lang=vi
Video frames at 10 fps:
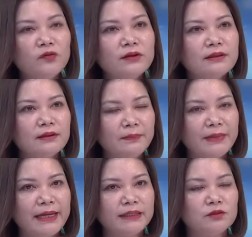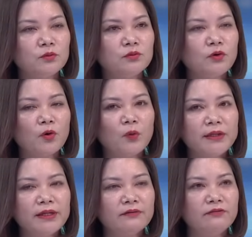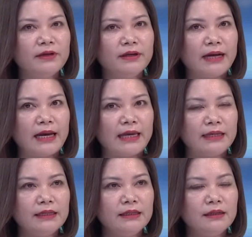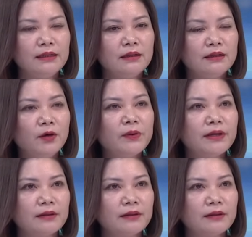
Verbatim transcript: đối với từng cấp này thì chúng tôi có quy định về cái điều